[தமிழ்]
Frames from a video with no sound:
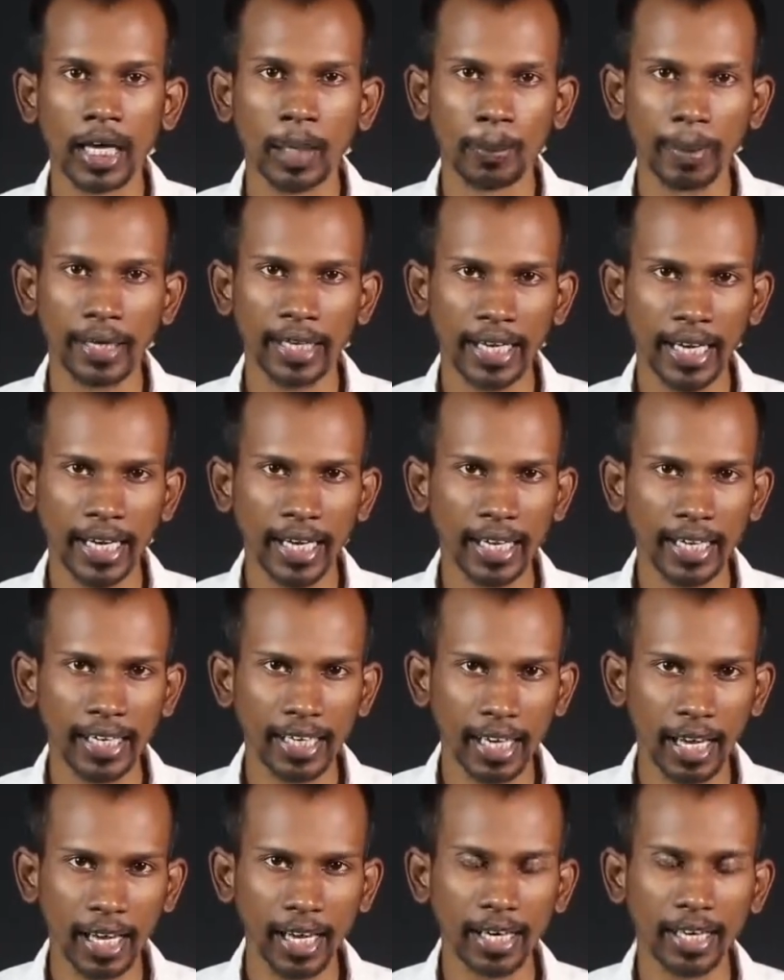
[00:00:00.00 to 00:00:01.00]
இப்போ கீழடி
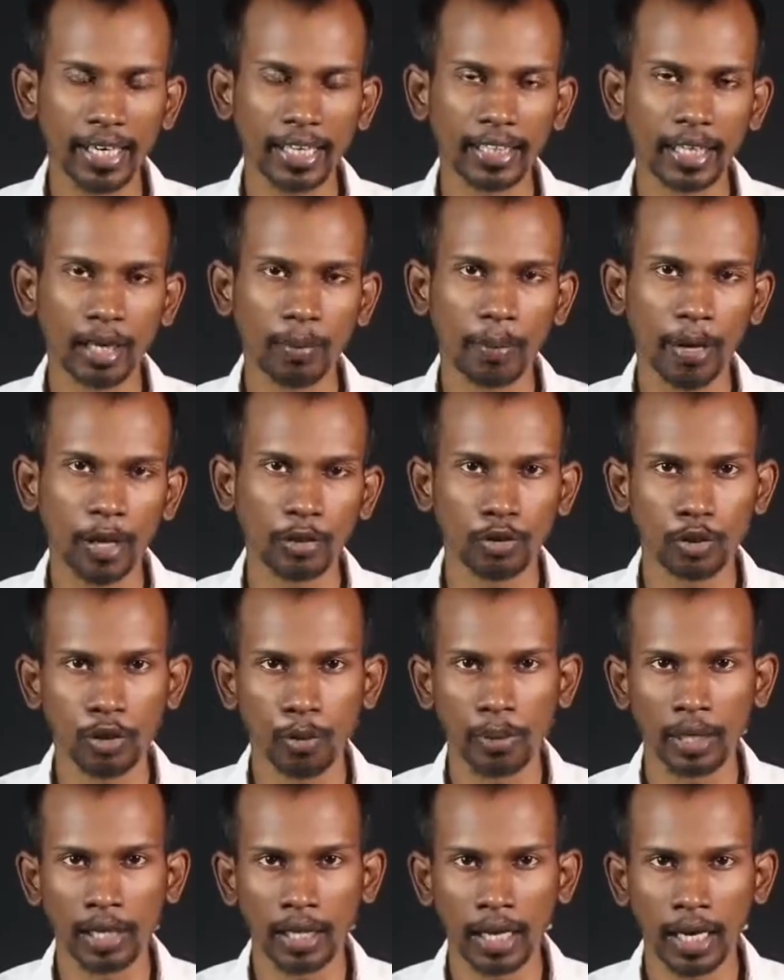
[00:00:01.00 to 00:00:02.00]
நாகரிகத்தில் பார்த்தோம்
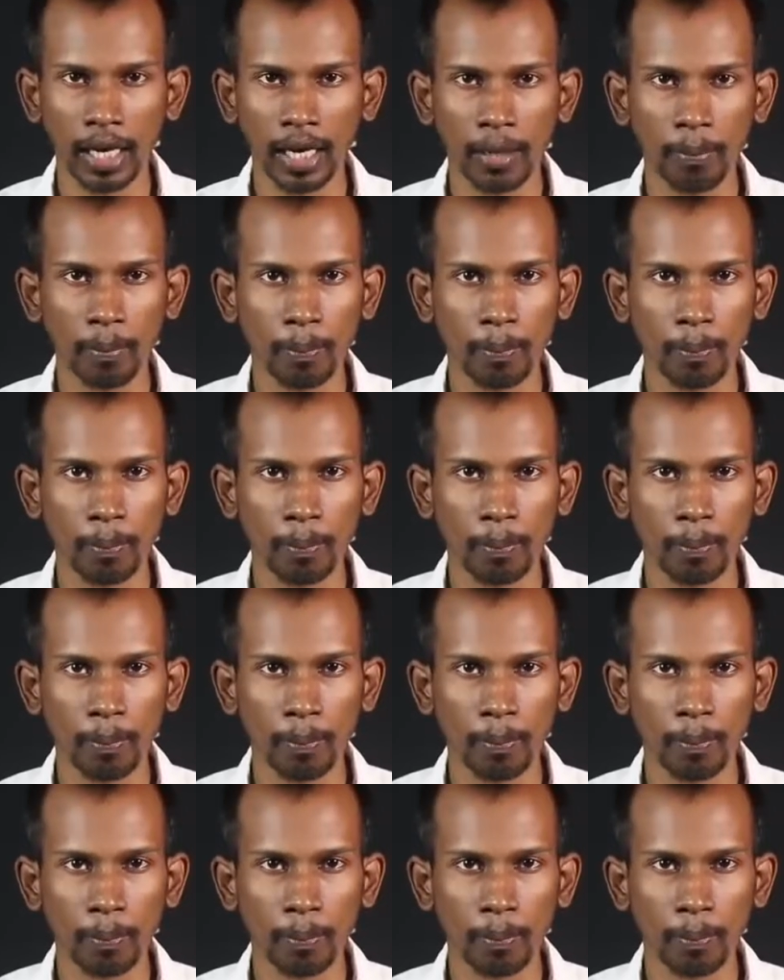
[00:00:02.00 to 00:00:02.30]
அப்படின்னா